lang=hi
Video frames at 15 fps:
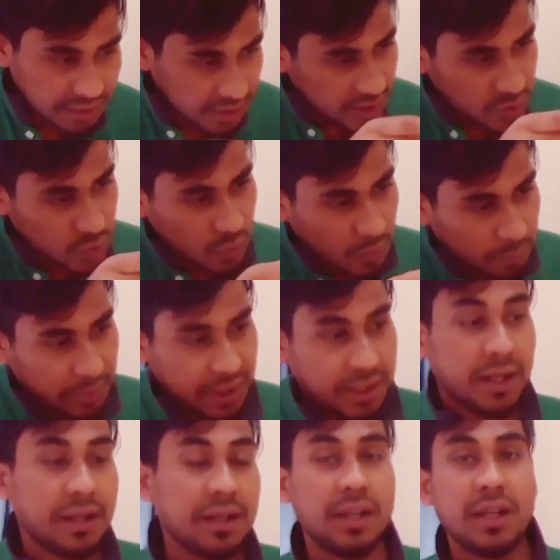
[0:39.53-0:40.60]
ये जो
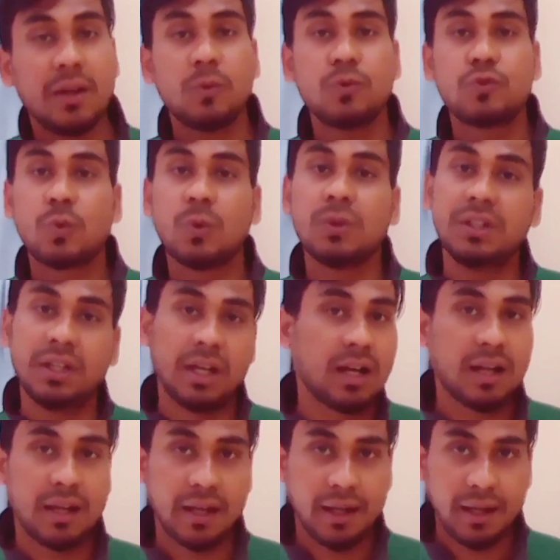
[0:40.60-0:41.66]
पैटर्न है उसको दिया गया